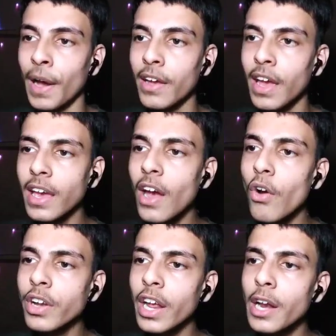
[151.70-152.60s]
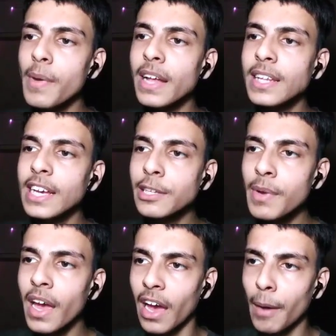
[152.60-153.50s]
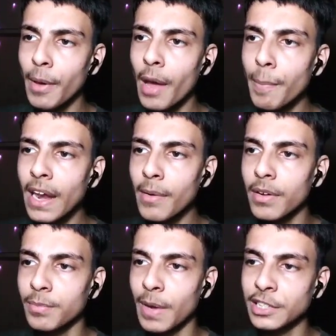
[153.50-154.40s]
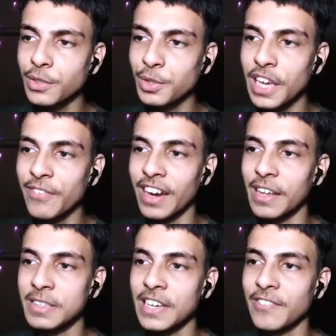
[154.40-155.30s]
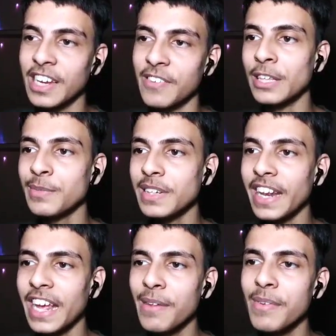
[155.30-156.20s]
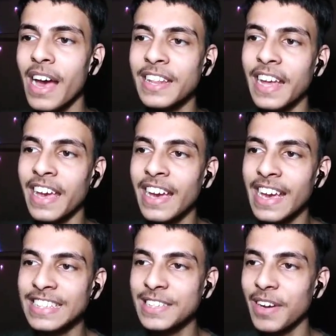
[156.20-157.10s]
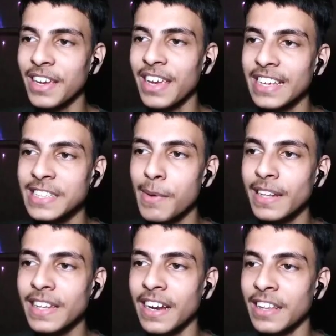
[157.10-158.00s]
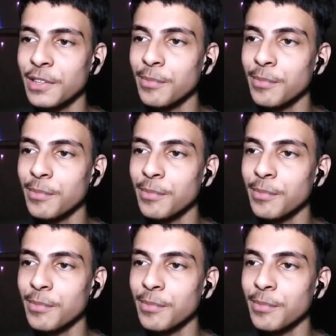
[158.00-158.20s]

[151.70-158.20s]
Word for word: भाई ये क्या हो ट्रेन भी आती है इसमें अब यार पहले मैं इसको सेव कर लिया सेव कर लिया इसमें ट्रेन भी आती है कि कैसे भाई कैसी बातें कर दी